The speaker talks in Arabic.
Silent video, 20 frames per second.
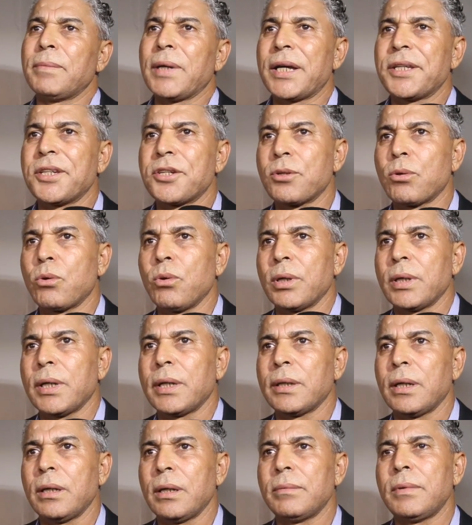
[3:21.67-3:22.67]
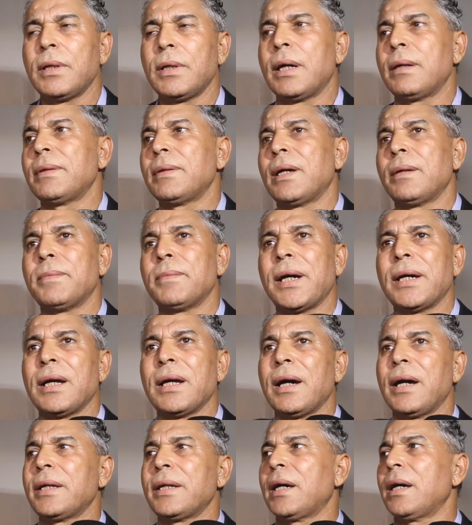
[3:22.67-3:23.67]
ما غاديش نكون انا لا, لا
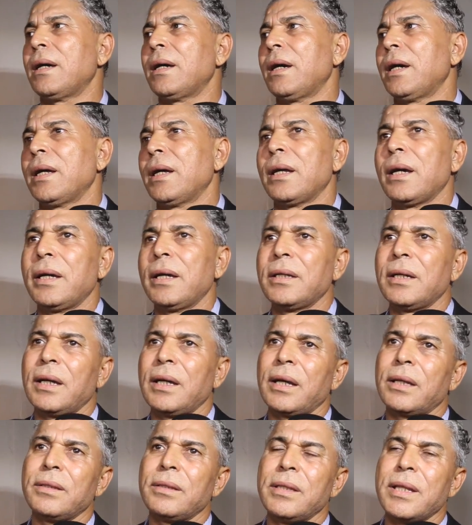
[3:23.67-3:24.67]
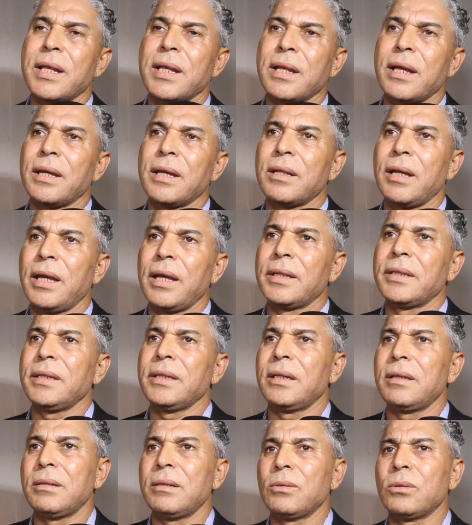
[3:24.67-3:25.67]
انا انا هاد
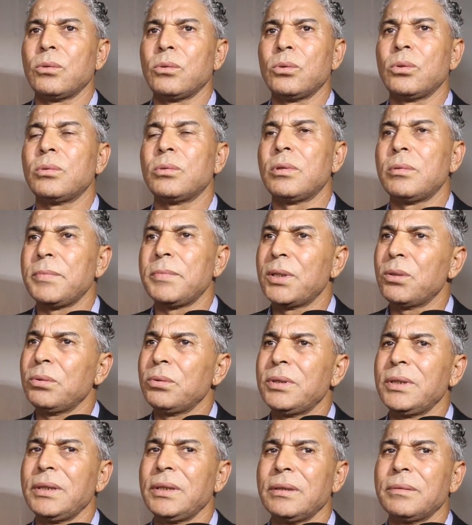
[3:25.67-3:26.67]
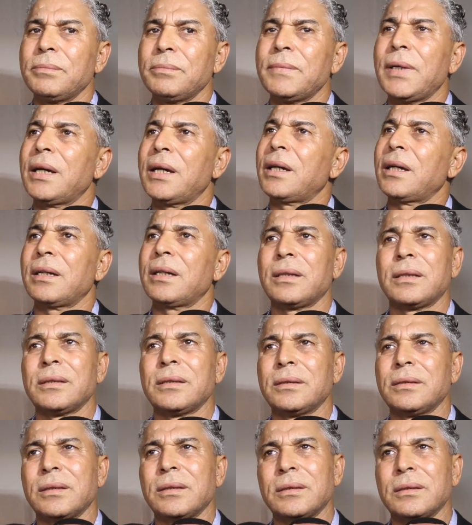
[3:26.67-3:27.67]
عادي الميلودي ما
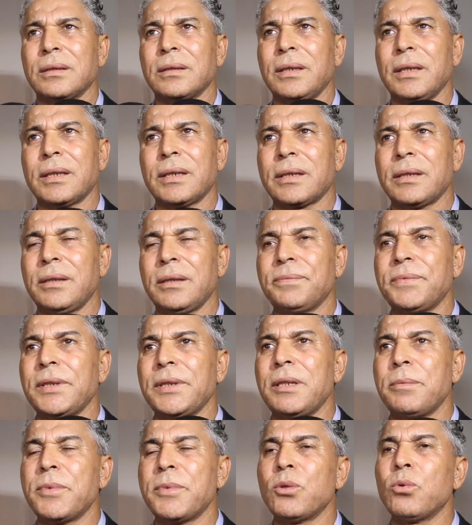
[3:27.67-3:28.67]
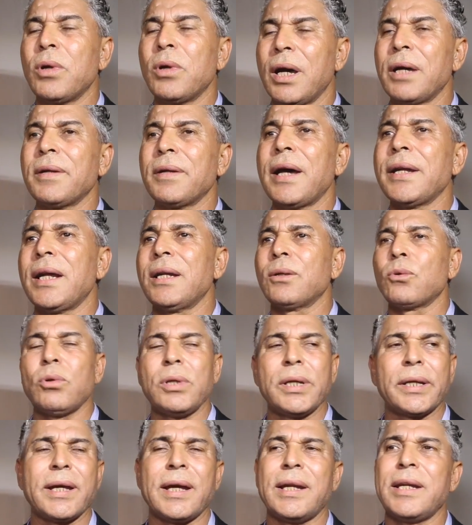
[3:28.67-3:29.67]
غير فيني منو انا
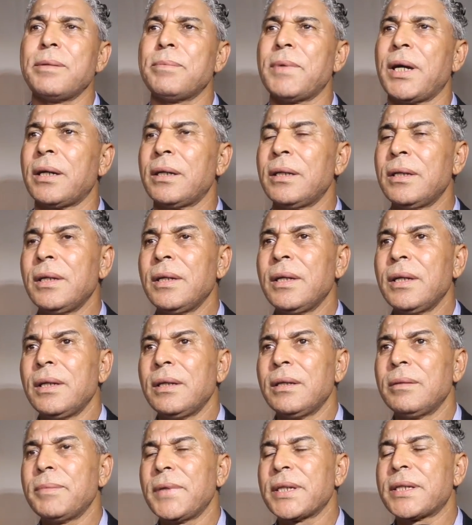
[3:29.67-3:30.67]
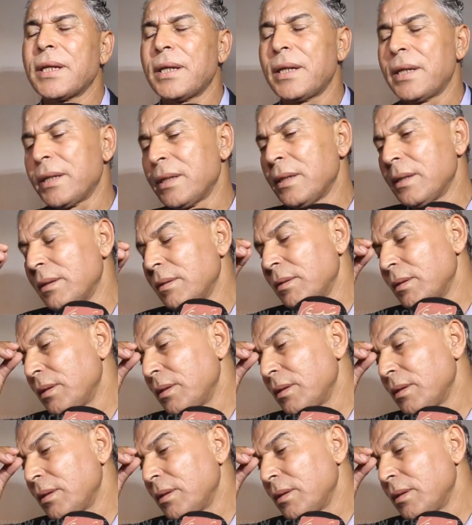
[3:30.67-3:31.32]
نقول لك كلمه مثلا